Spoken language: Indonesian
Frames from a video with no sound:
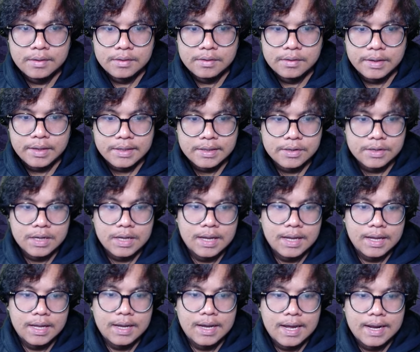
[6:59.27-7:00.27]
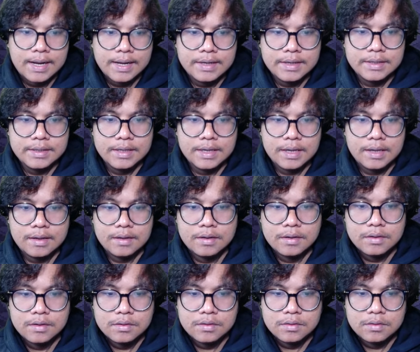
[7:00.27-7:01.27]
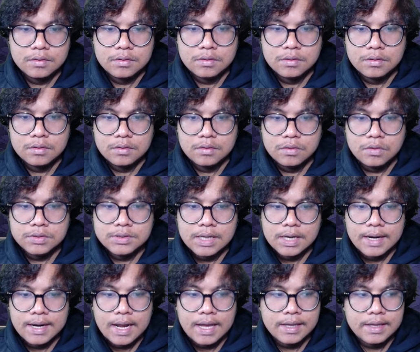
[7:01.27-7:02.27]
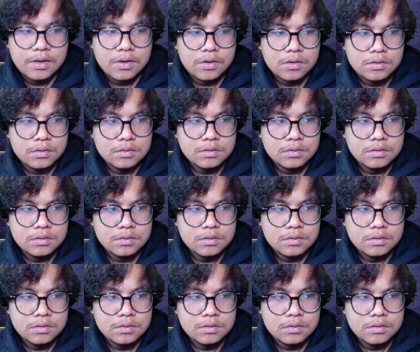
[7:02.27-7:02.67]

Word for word: Oke, kita udah ngalahin dia. Oh, jalan lagi dong.